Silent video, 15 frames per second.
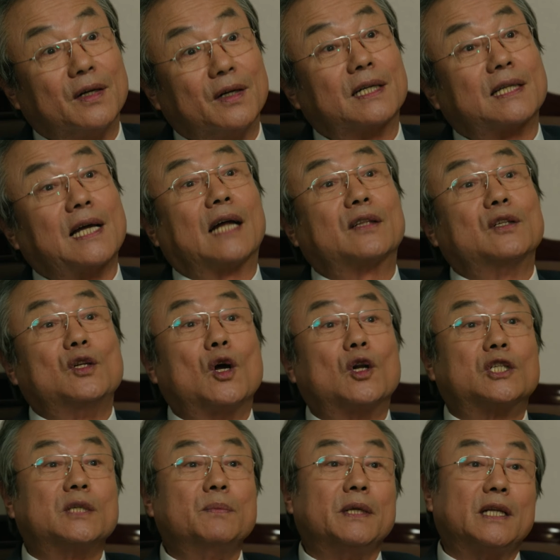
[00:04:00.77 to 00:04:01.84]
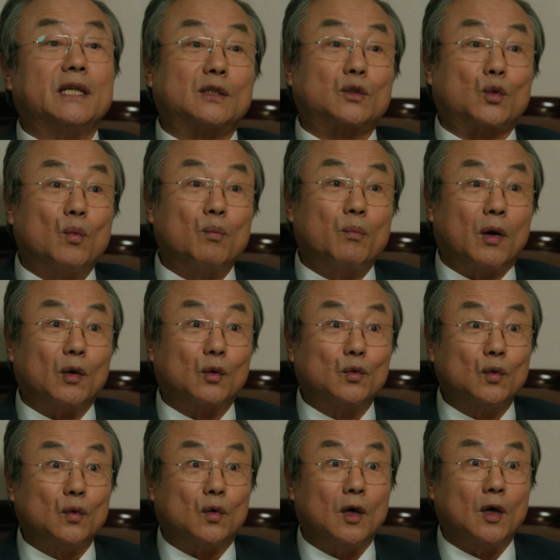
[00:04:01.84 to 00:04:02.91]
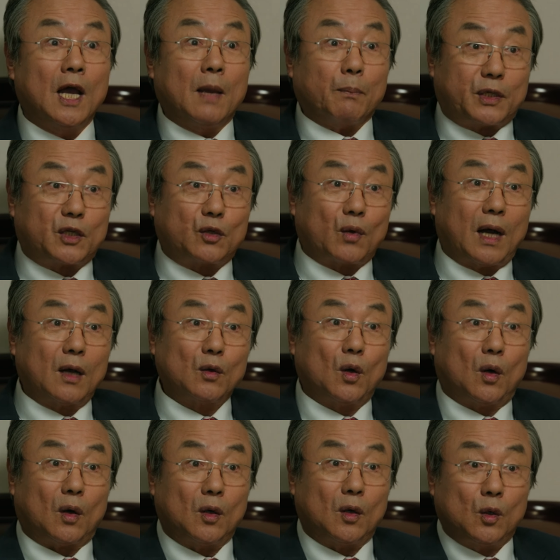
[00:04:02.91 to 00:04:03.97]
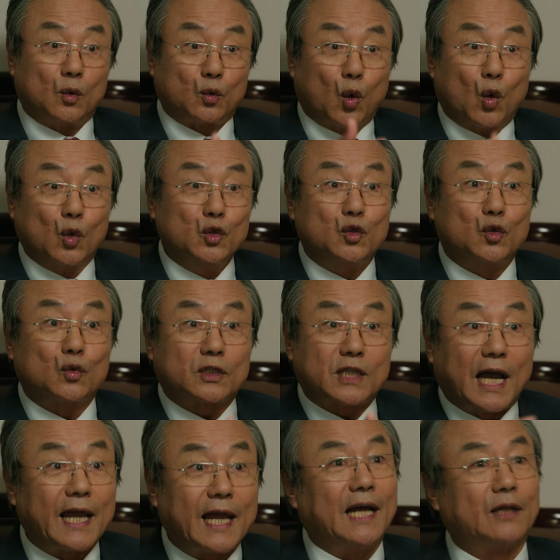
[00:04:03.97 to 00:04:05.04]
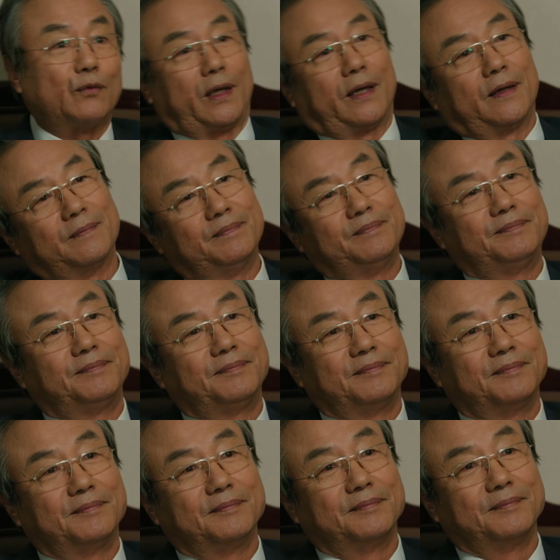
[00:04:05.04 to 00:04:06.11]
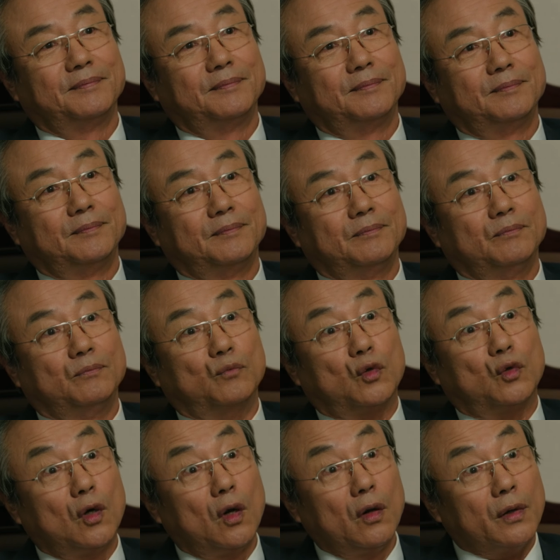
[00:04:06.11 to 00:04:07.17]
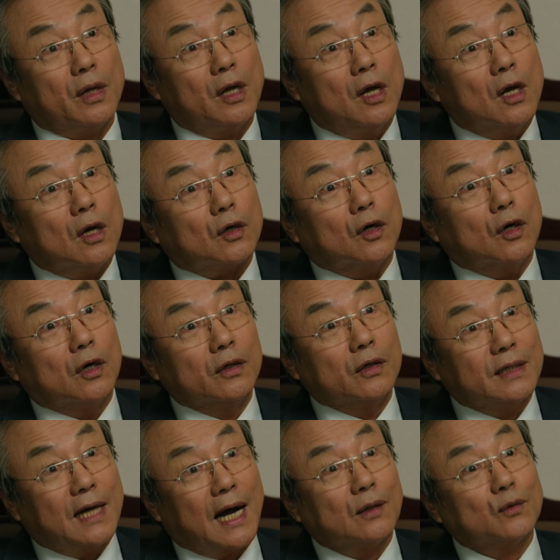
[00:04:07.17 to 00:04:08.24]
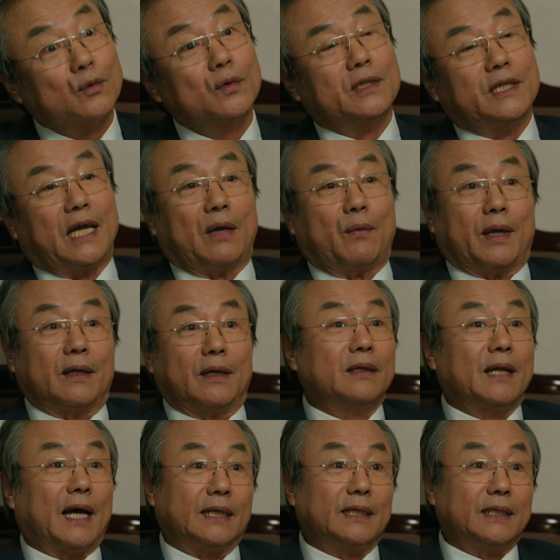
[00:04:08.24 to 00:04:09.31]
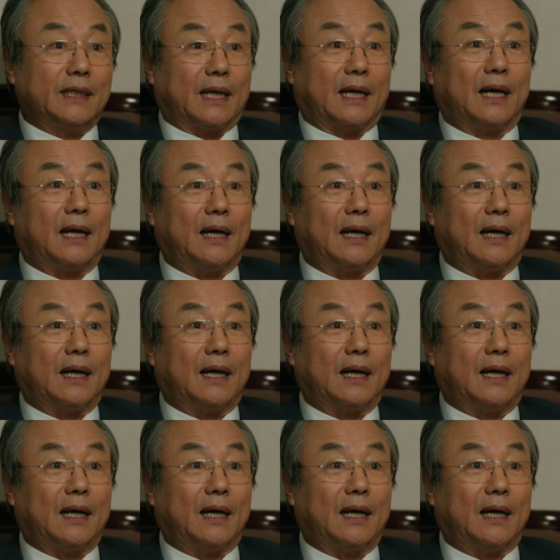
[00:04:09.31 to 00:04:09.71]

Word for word: Mọi người đều phải chăm chỉ kiếm tiền Và bỏ tiền ra mua những thứ cần thiết cho mình Đương nhiên Sức khỏe cũng không phải là ngoại lệ